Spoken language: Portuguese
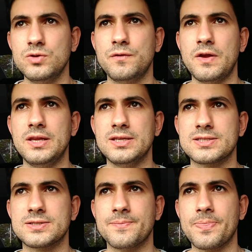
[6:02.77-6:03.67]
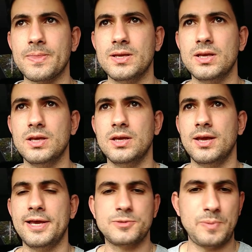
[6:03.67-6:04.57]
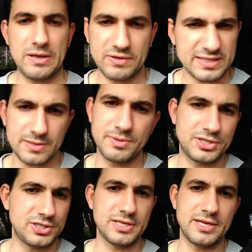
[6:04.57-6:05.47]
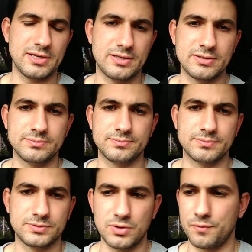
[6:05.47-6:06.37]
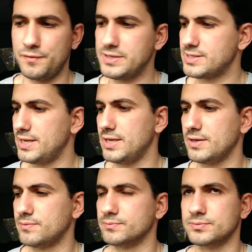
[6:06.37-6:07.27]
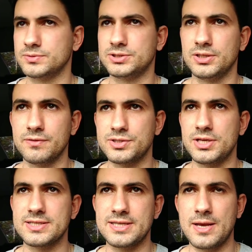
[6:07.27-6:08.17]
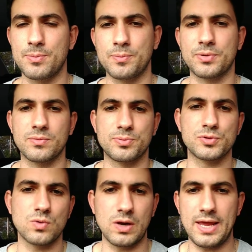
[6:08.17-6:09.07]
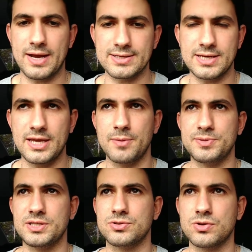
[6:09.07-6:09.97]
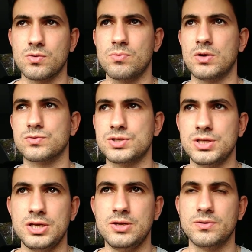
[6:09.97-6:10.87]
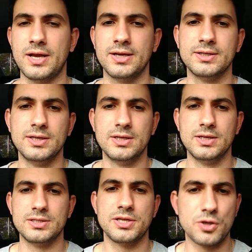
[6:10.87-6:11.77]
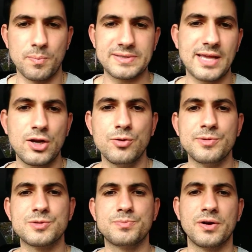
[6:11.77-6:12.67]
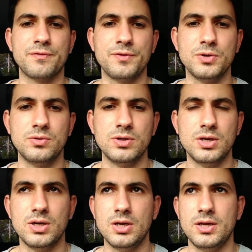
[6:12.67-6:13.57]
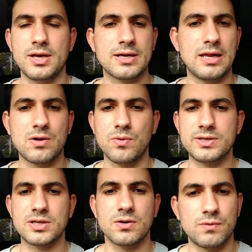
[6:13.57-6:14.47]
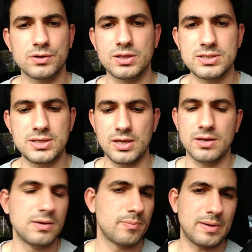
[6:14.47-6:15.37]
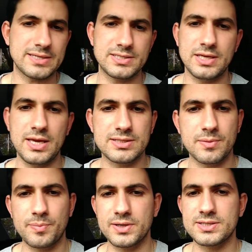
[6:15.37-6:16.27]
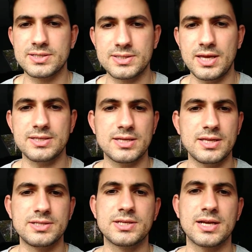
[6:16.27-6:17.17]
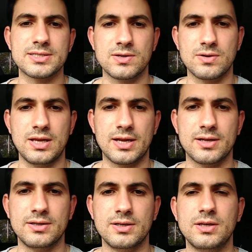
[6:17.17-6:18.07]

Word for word: muito feliz. É, espero que essa mexida aí que eu fiz aí sirva de exemplo para os colegas aí que precisam de algum auxílio, né? Se tem um passarinho no mesmo perfil, e aquela coisa que eu volto a dizer, paciência, persistência, dedicação, galera.